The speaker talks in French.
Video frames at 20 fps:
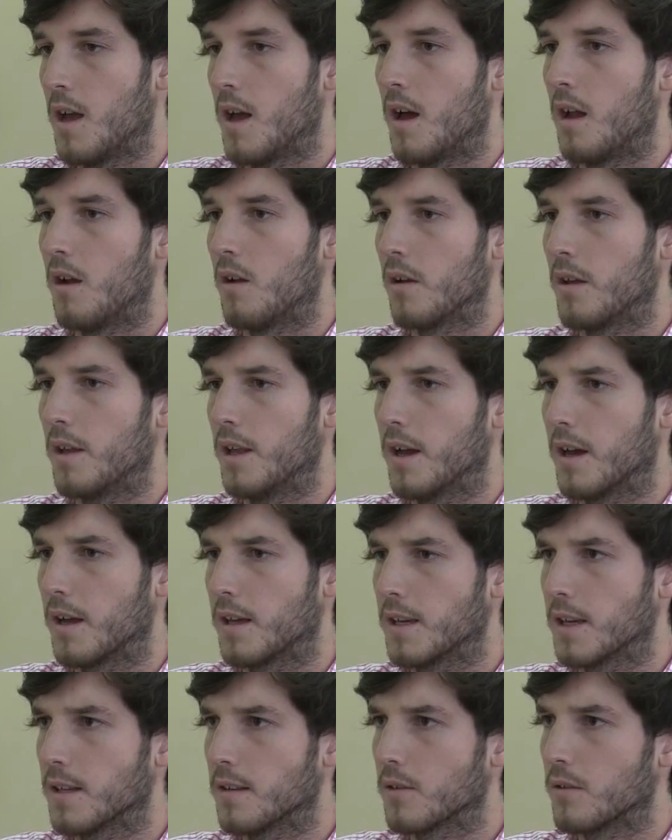Alors il y a
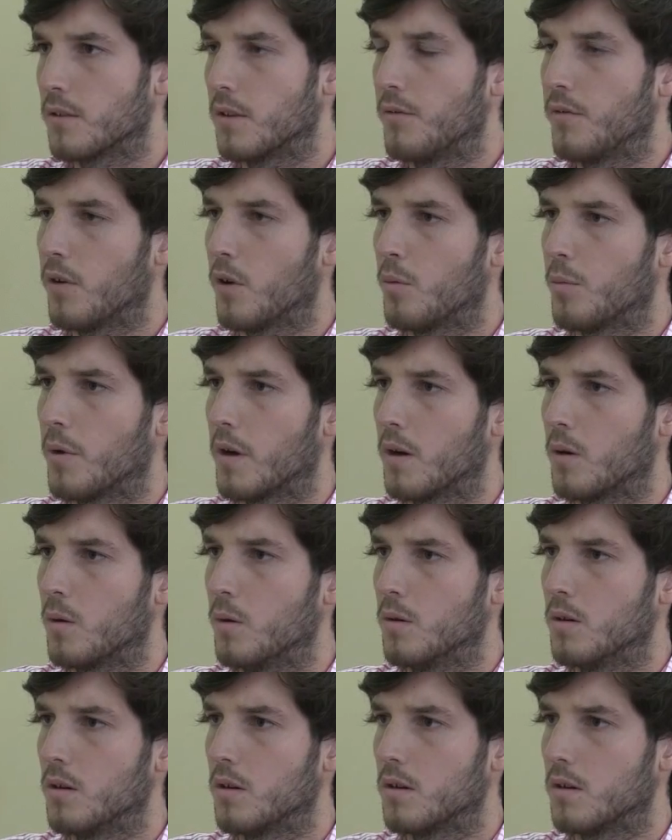quatre différents
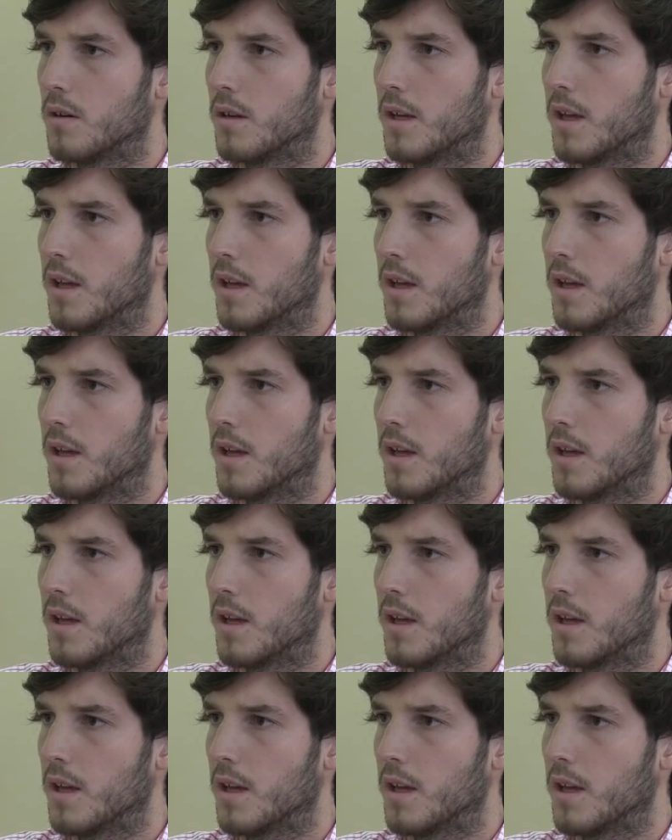parcours.